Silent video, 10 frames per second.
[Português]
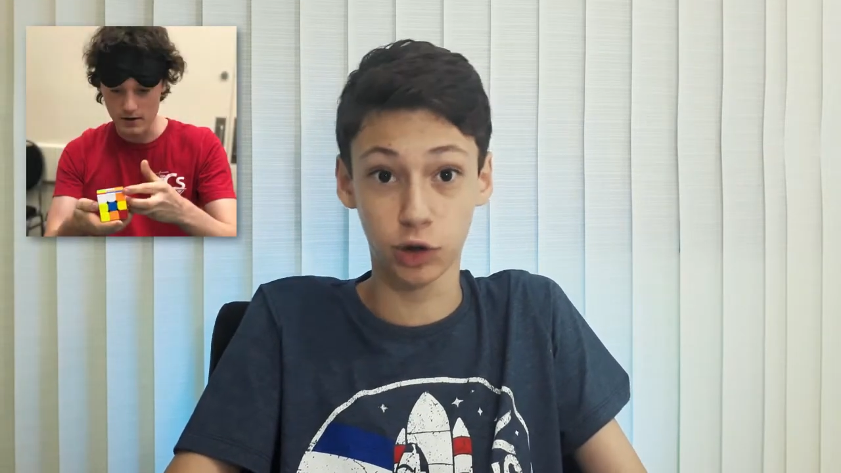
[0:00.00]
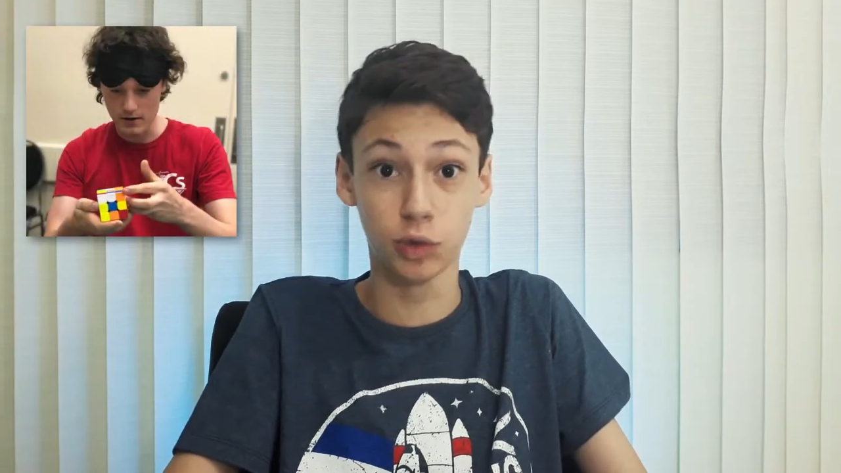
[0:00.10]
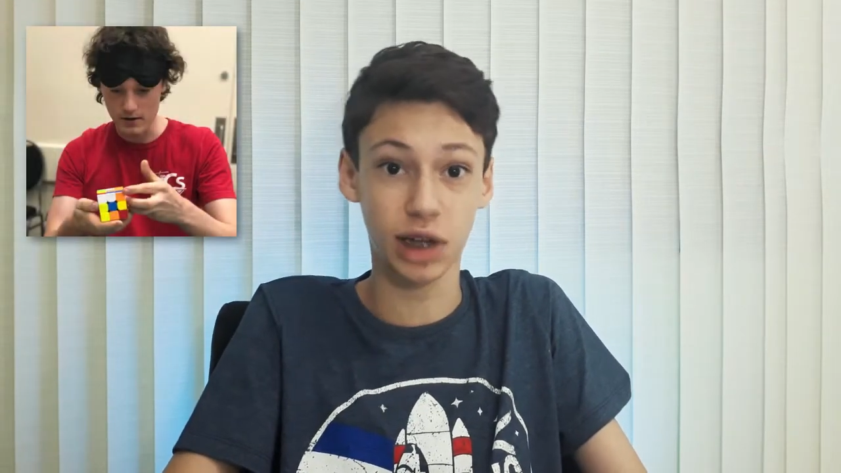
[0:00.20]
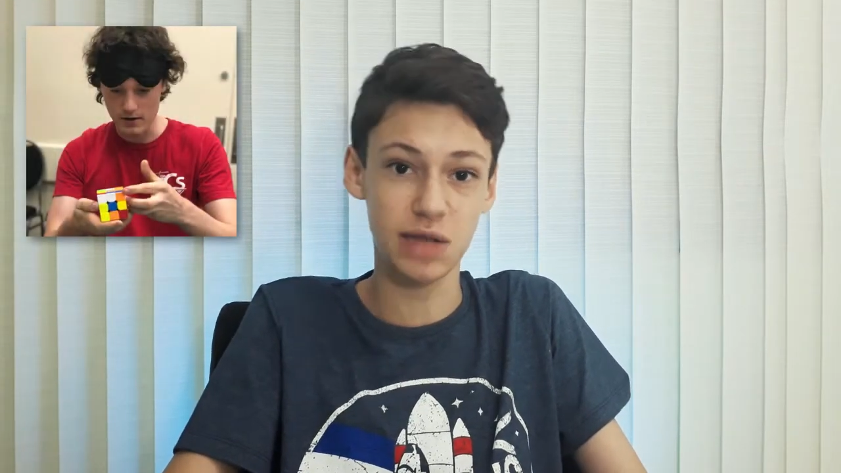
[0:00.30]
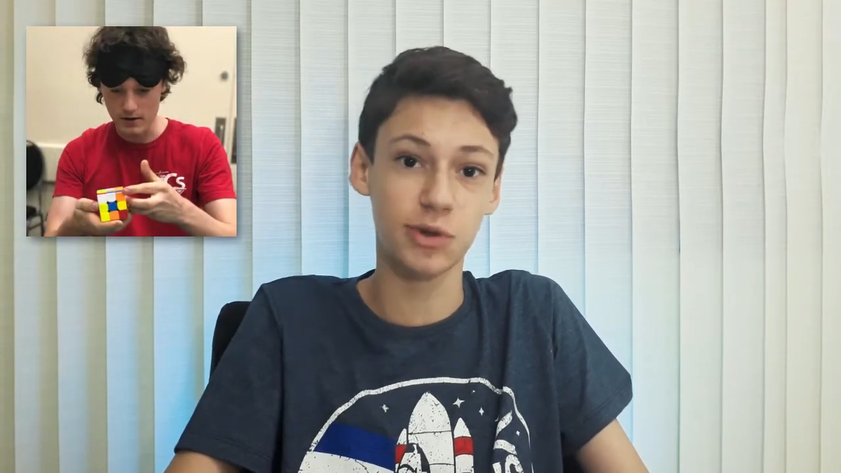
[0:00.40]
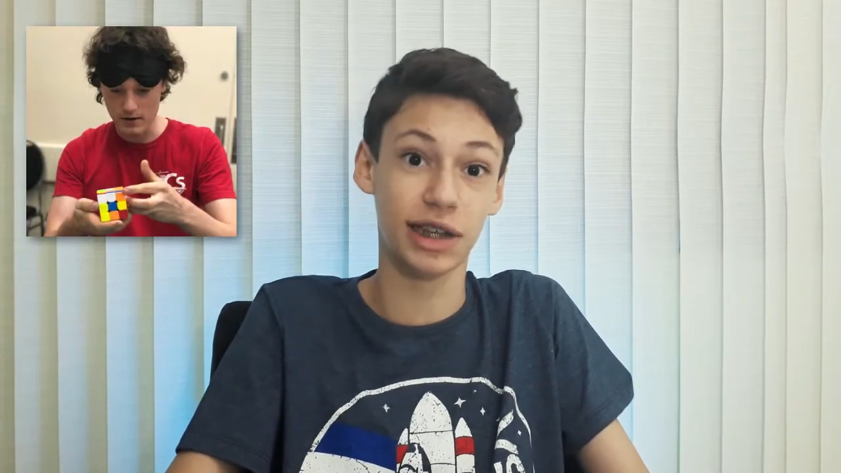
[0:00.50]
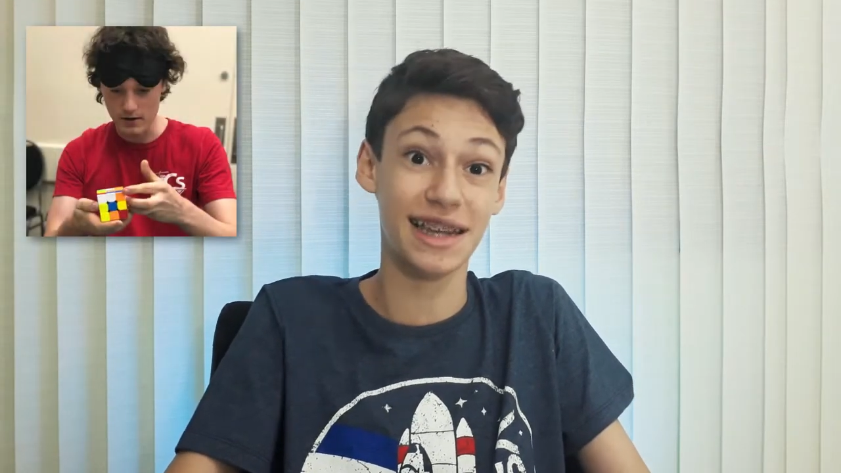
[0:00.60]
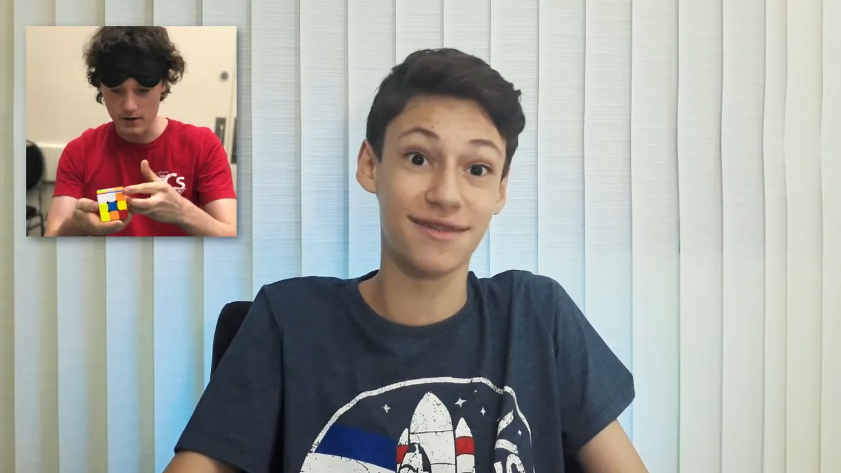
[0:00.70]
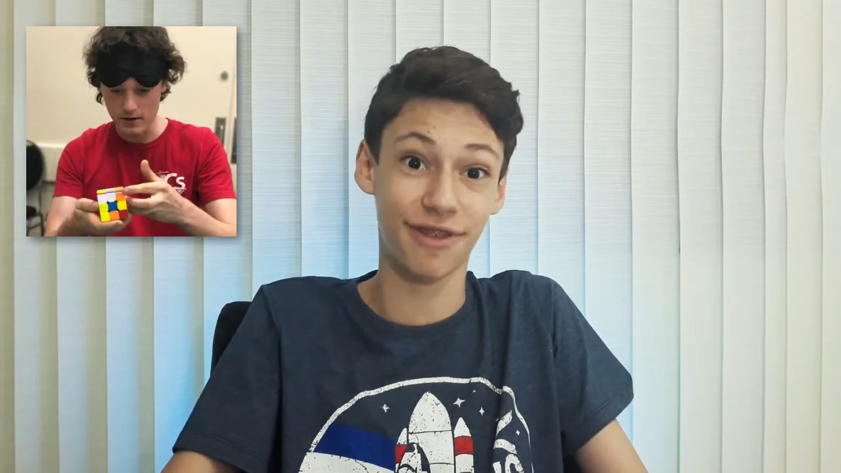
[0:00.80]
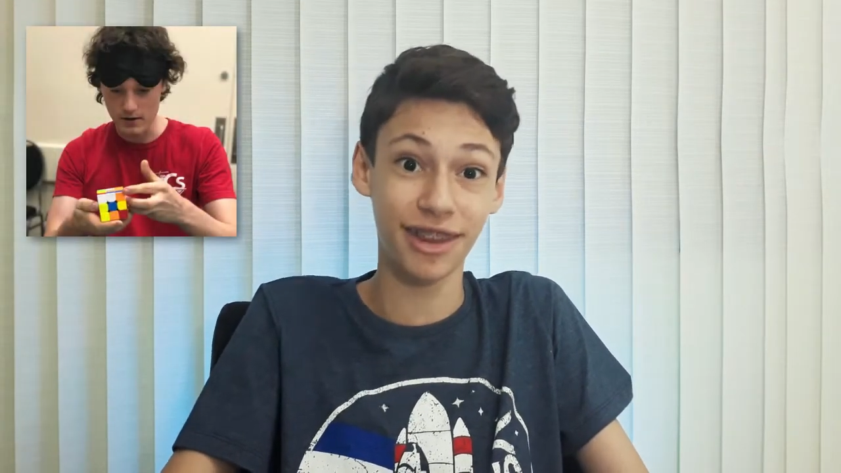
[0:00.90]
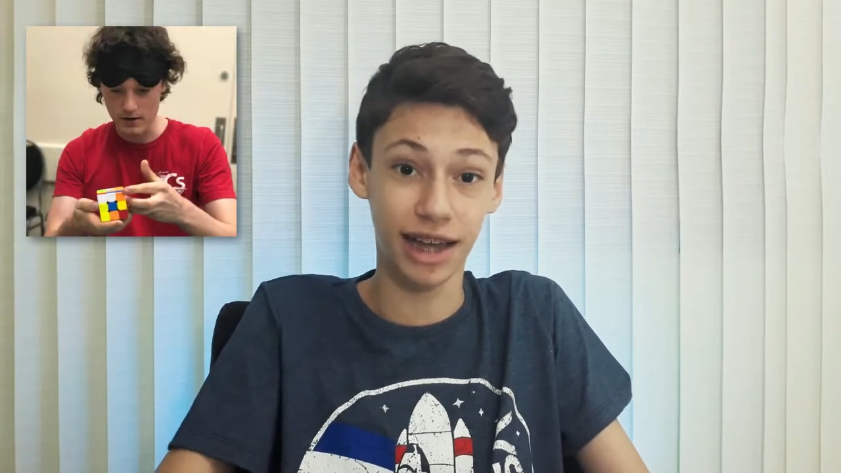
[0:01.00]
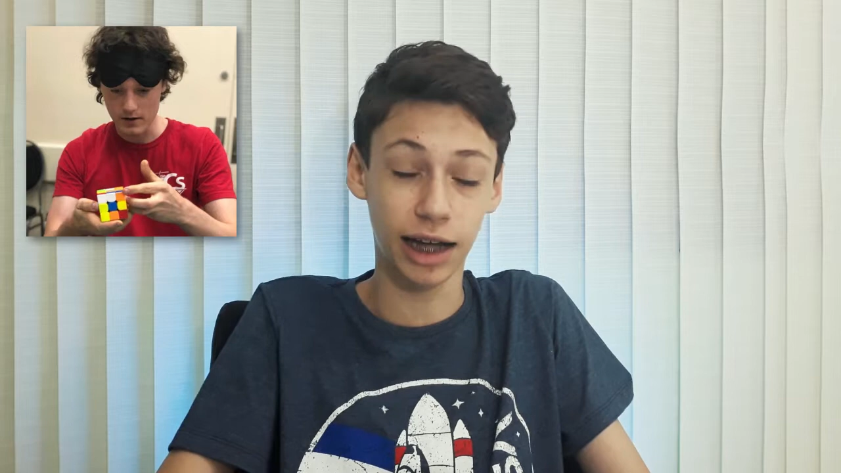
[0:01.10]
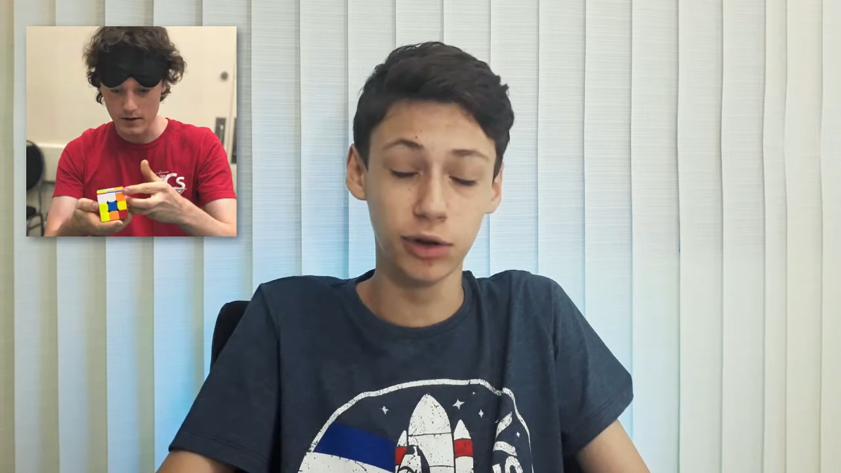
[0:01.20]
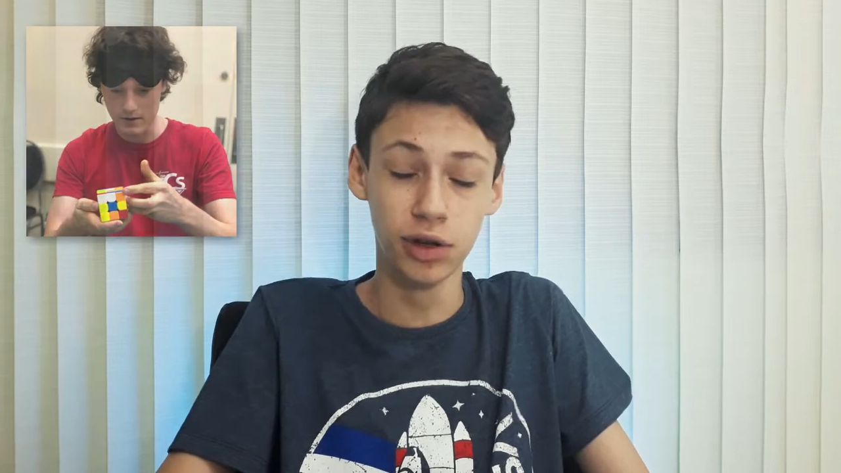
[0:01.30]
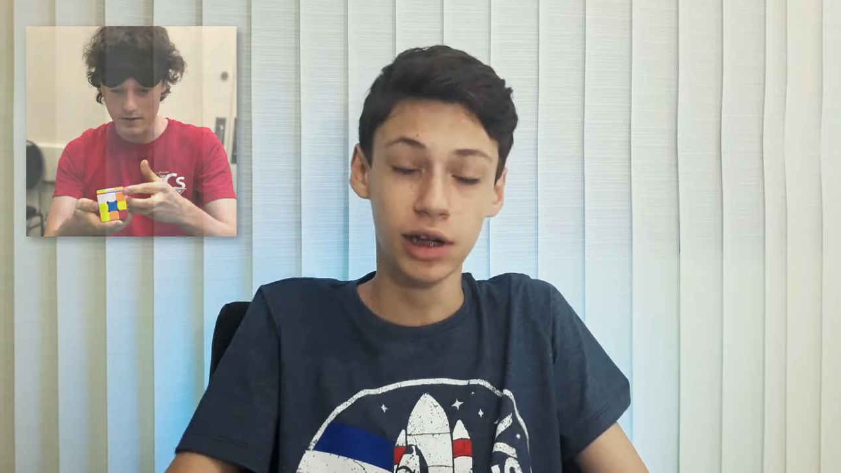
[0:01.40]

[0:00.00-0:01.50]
no 3x3 vendado.